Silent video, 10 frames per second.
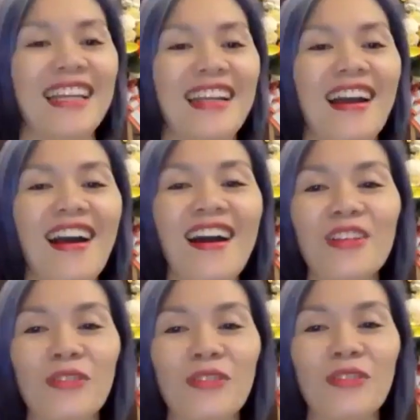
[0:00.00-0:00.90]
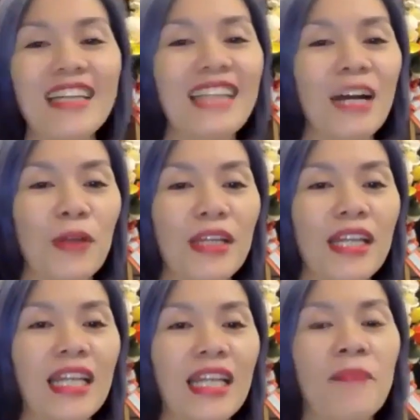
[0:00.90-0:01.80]
À, chúng ta đưa ra quyết định
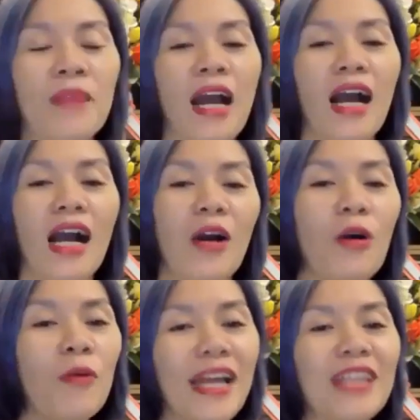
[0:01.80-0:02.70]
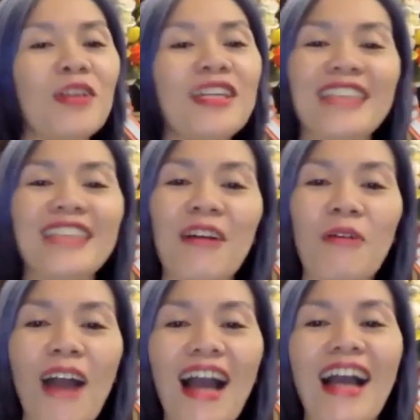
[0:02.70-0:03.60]
là à, hôm nay tôi được tặng
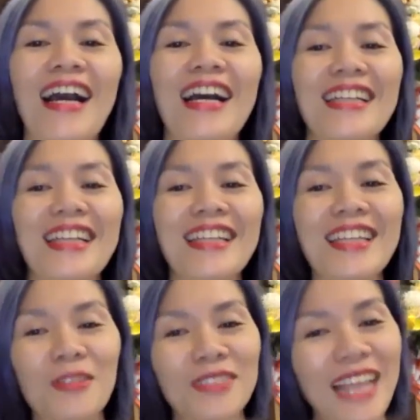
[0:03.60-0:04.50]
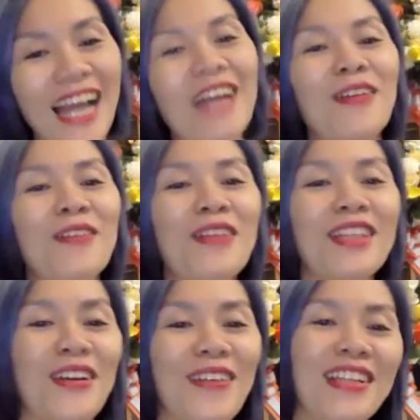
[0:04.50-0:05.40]
quà. Thế thì chúng ta đã huấn luyện
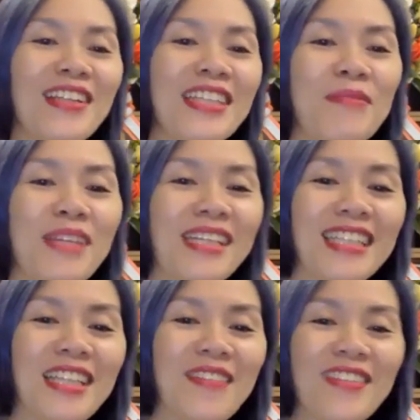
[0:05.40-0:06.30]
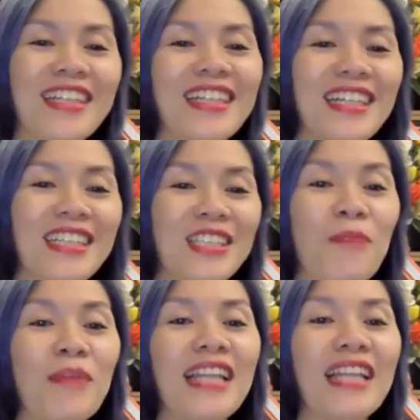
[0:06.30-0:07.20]
thói quen cho tiềm thức thì tiềm thức hưởng ứng cho
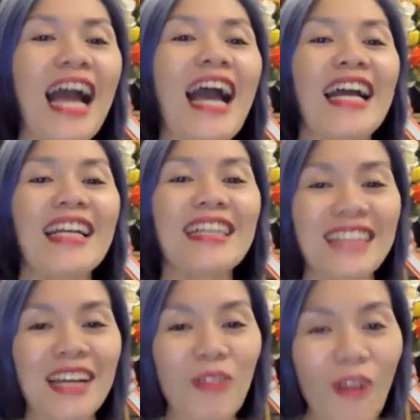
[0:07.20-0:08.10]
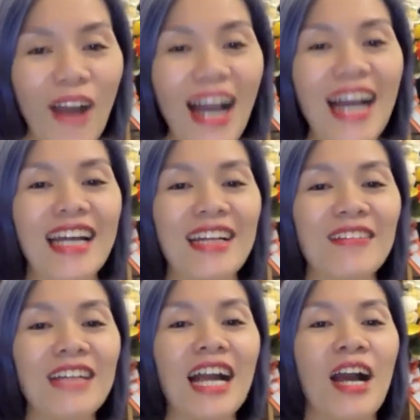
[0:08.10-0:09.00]
mình là được tặng quà, đúng
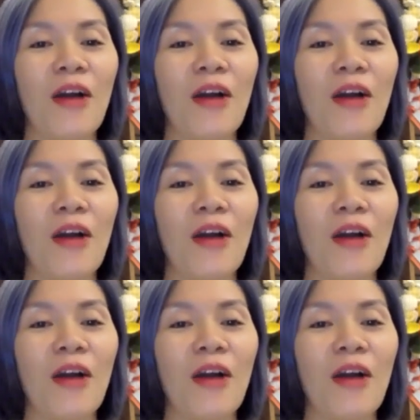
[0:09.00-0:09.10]
không ạ?